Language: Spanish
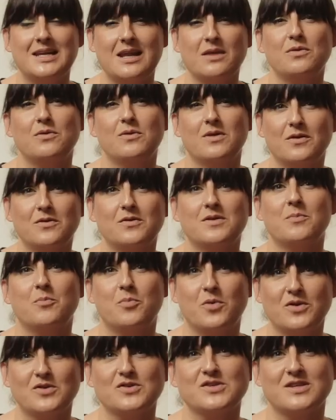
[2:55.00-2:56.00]
es la ciudad donde
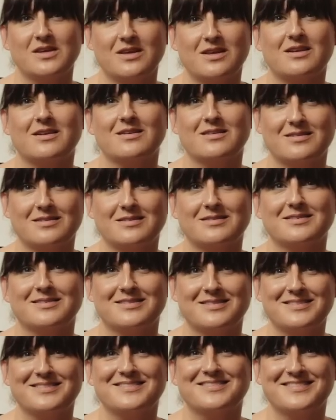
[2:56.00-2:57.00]
puedo ser
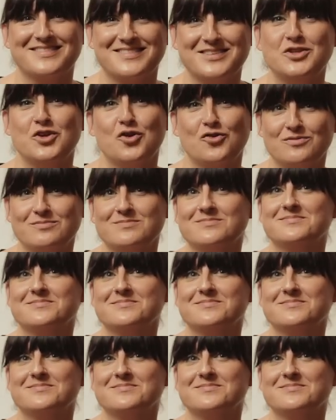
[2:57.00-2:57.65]
yo